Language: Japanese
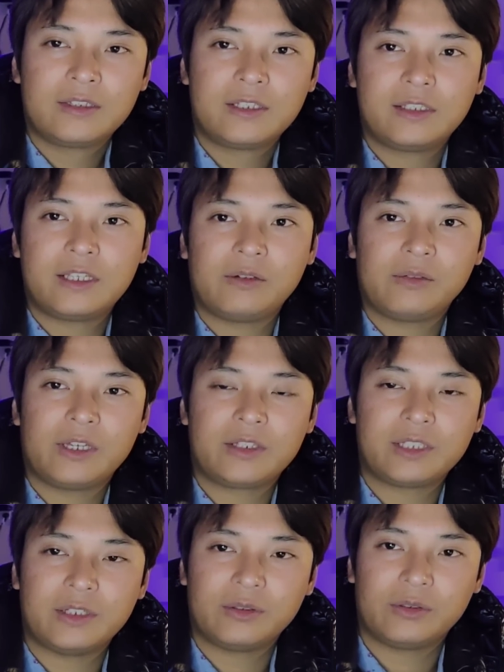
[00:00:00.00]
資産増や
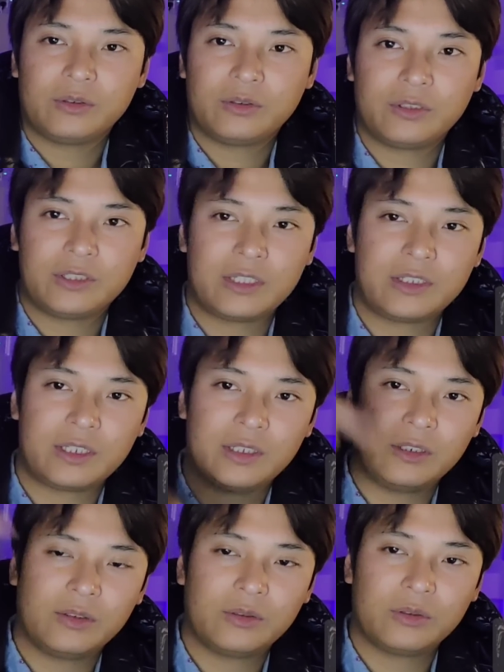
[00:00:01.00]
したいという人はぜひ
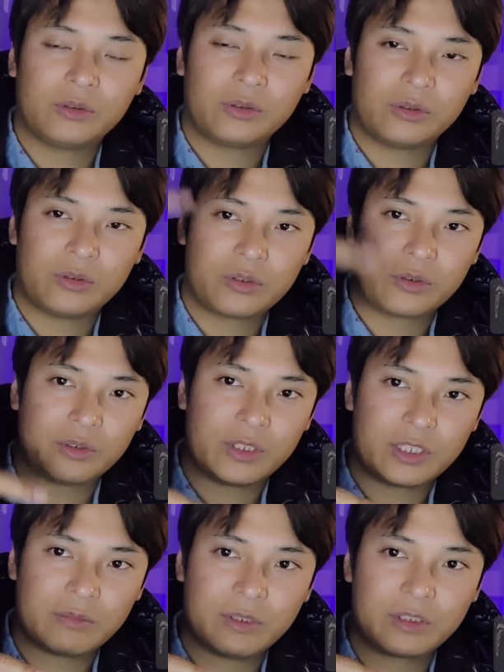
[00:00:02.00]
チャンネル登録よろしくお
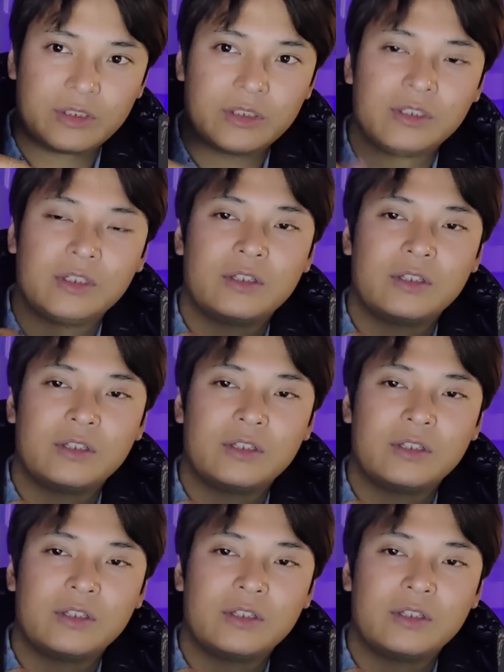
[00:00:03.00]
願いします。